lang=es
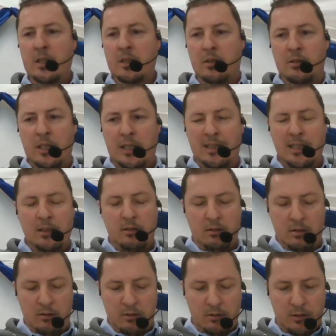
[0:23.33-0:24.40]
con el
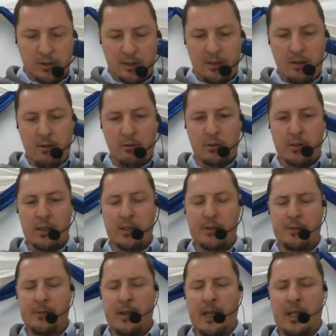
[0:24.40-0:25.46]
título Dios es
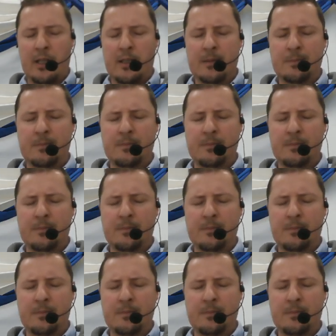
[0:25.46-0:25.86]
fiel.